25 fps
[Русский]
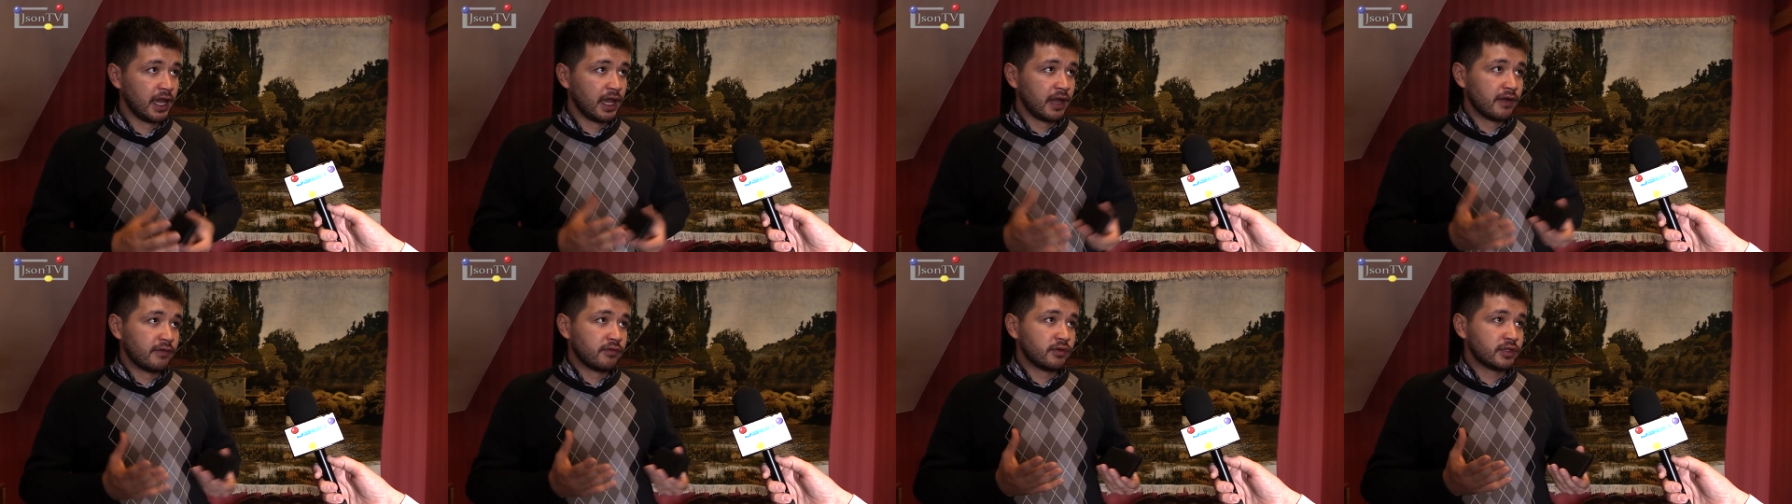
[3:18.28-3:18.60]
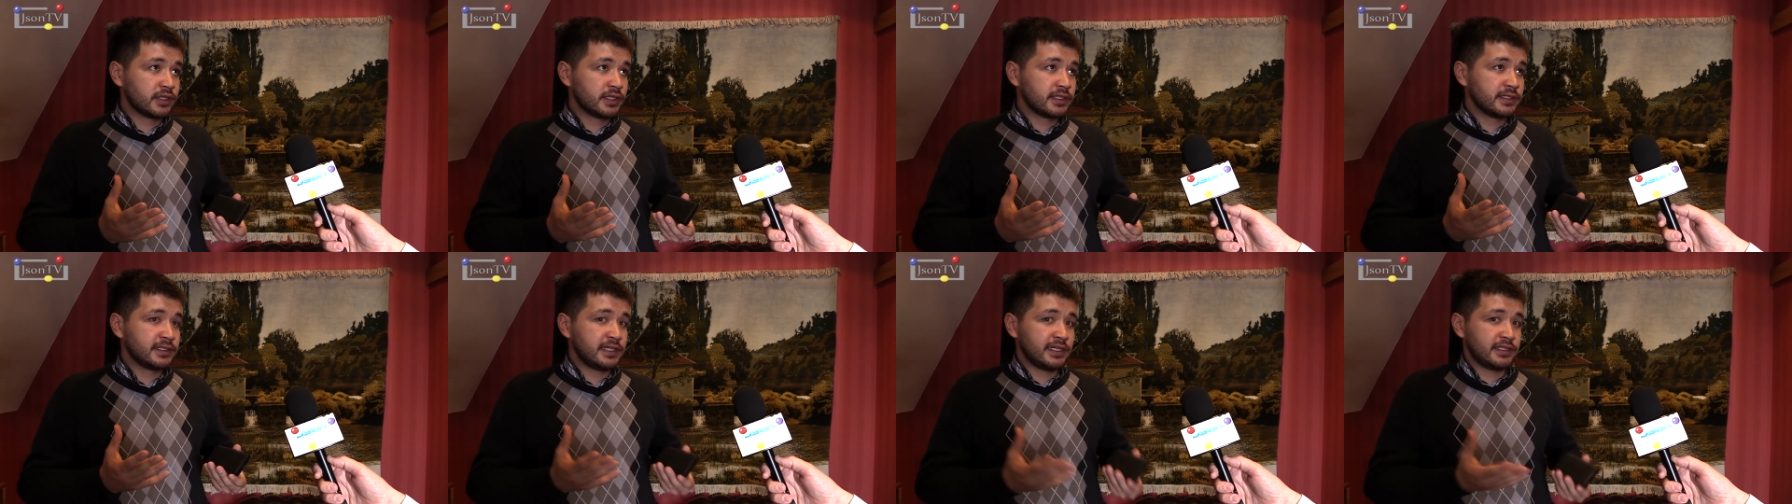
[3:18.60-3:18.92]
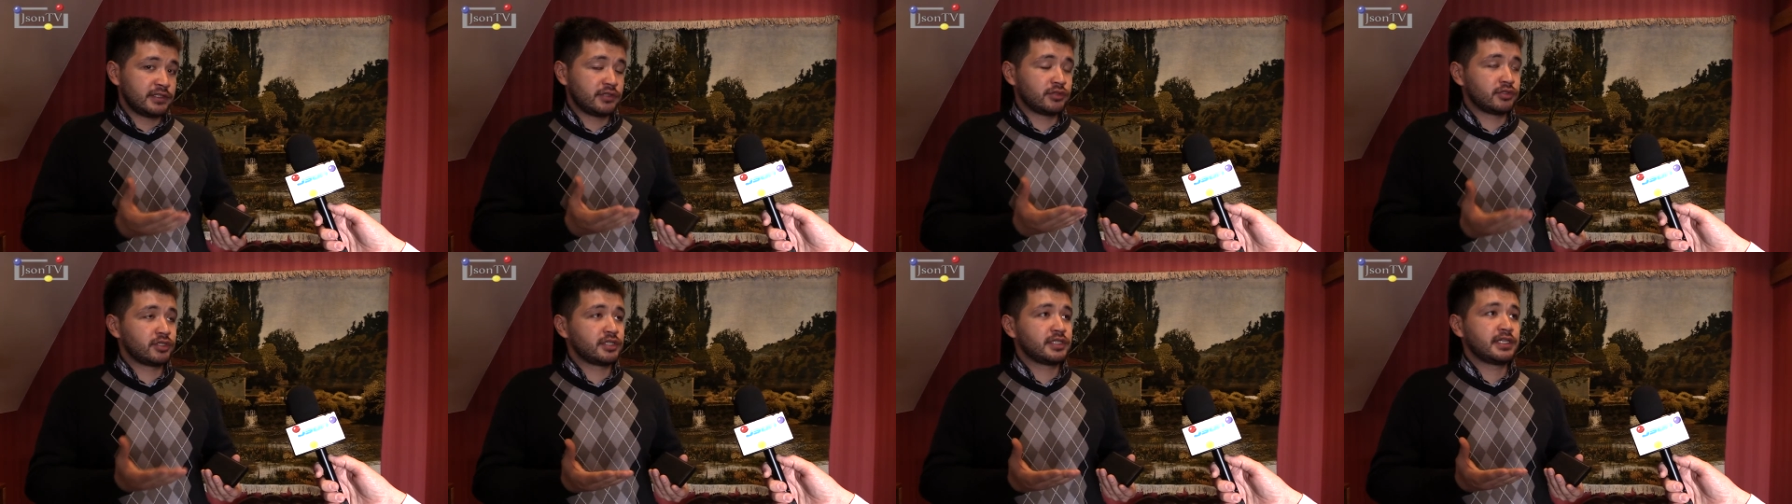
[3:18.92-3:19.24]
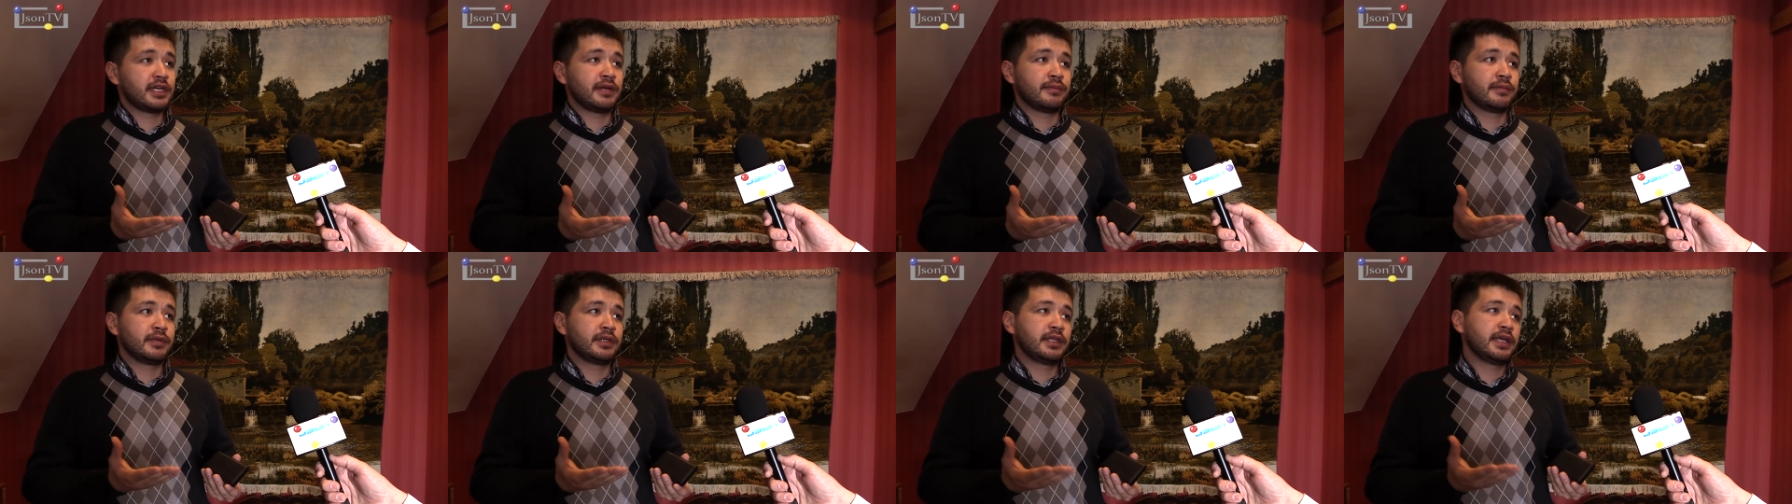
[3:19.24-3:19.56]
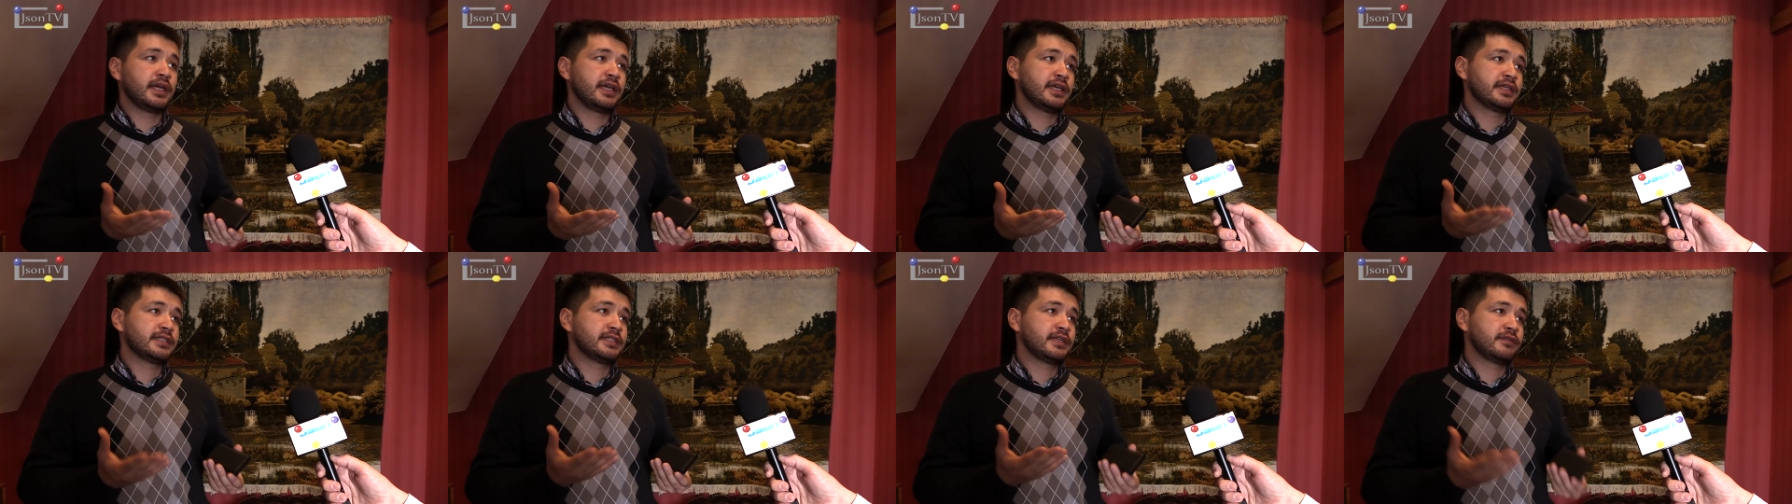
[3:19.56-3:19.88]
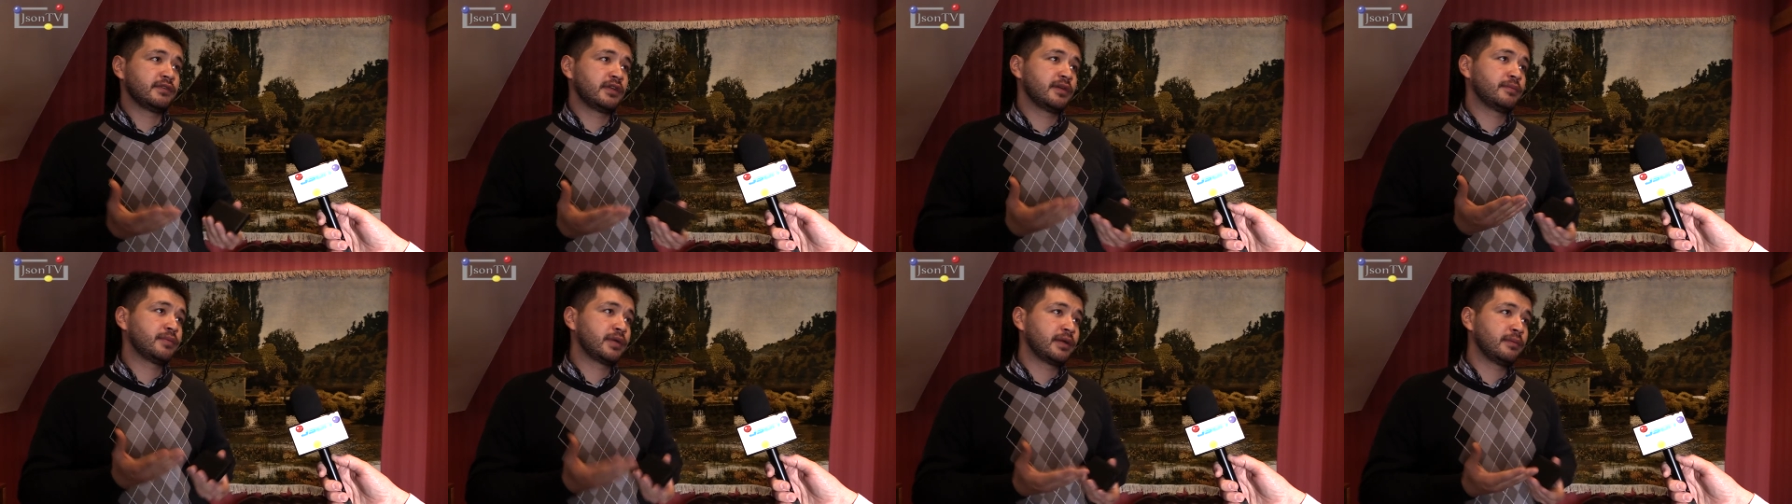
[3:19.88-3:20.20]
Вот здесь то же самое, да, и
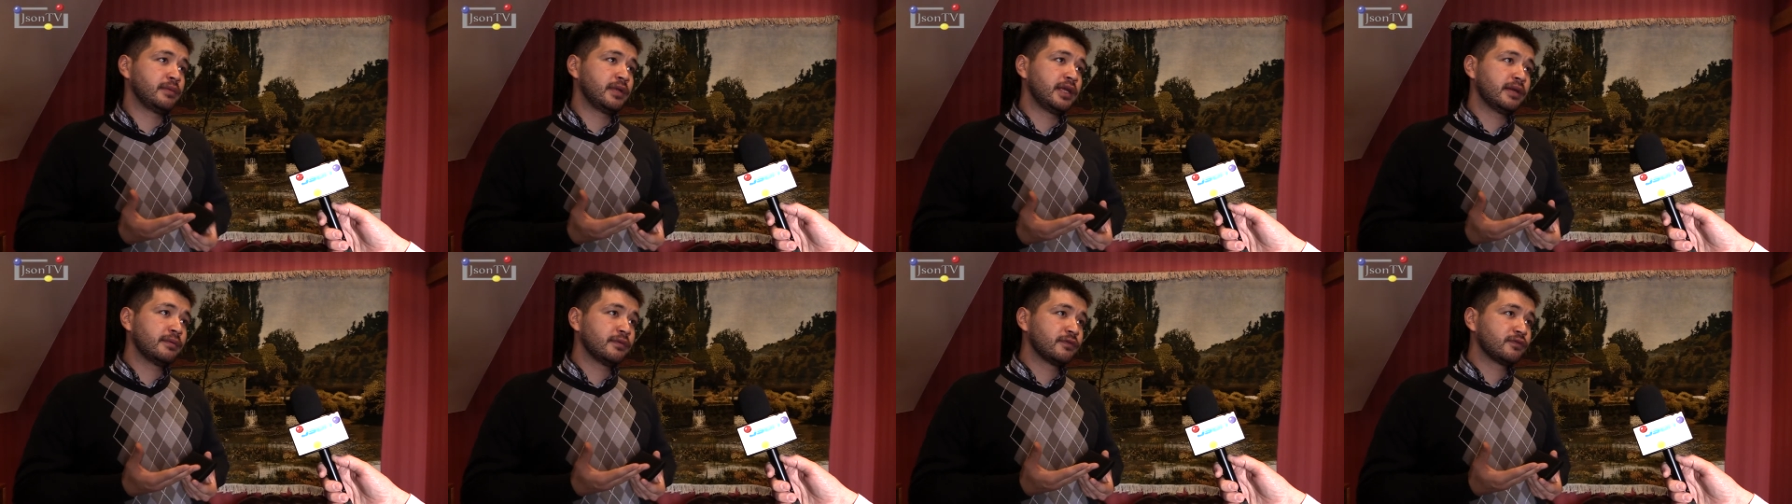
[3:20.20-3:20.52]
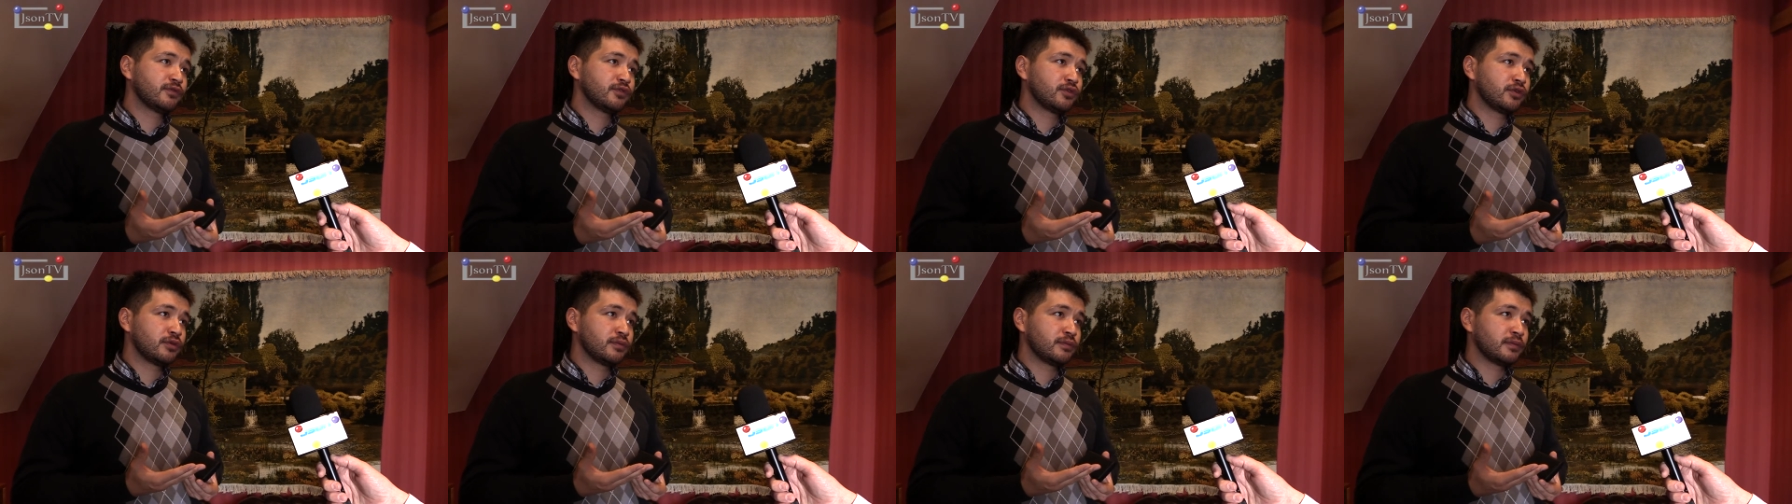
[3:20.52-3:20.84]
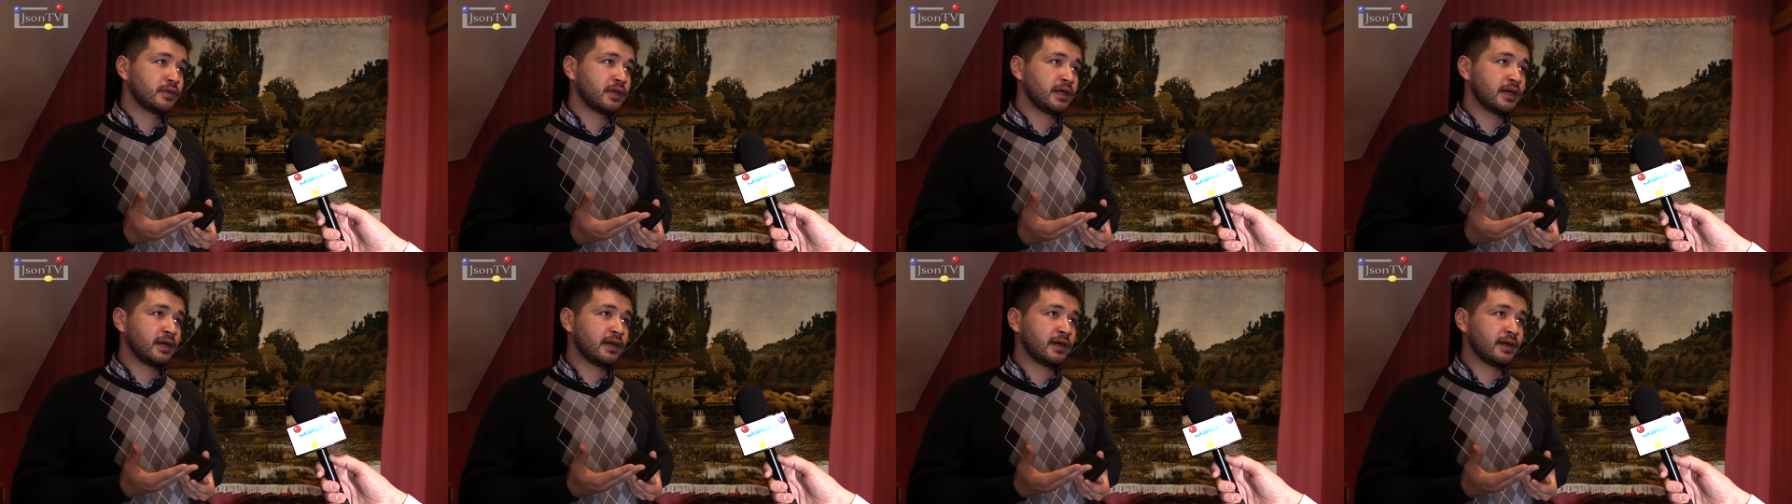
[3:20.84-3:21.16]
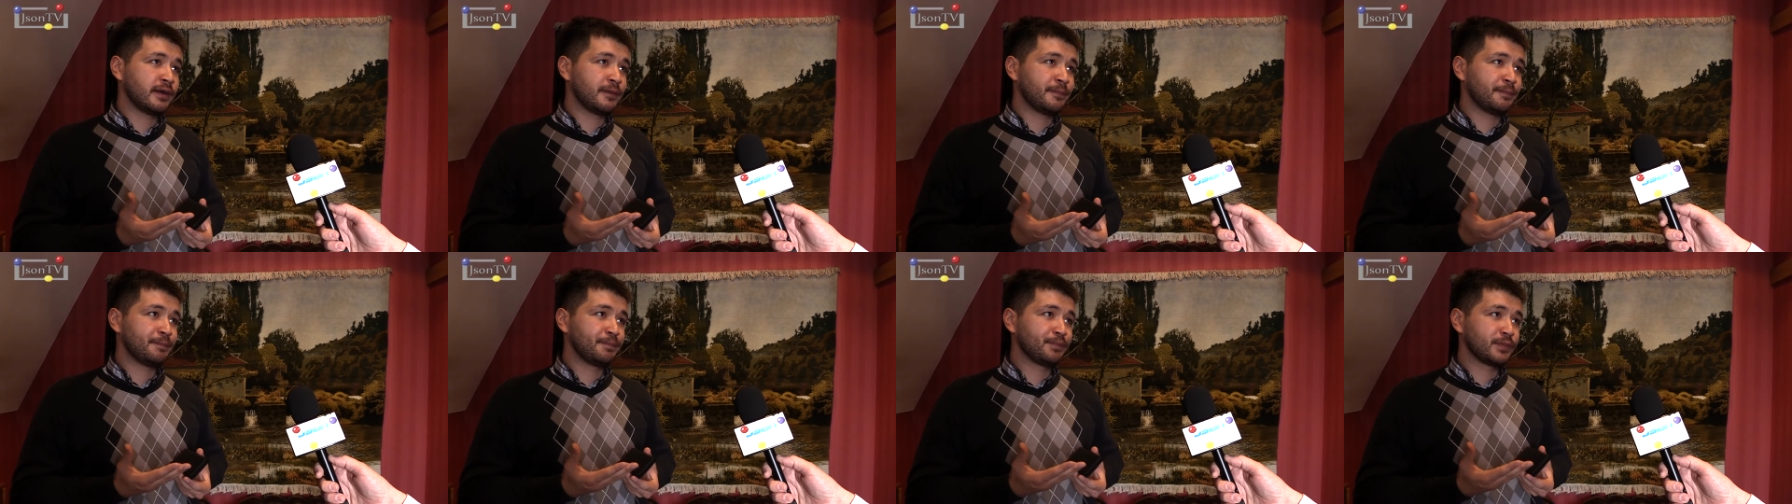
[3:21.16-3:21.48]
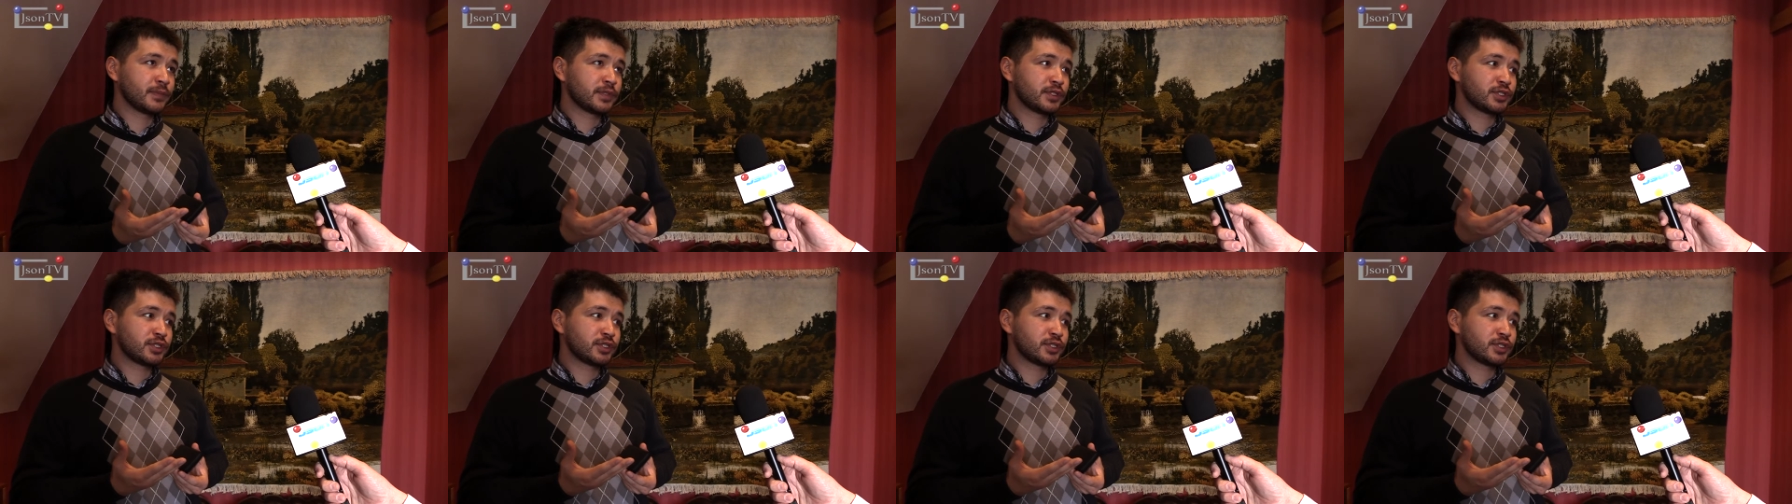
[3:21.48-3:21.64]
основная проблема в том, а,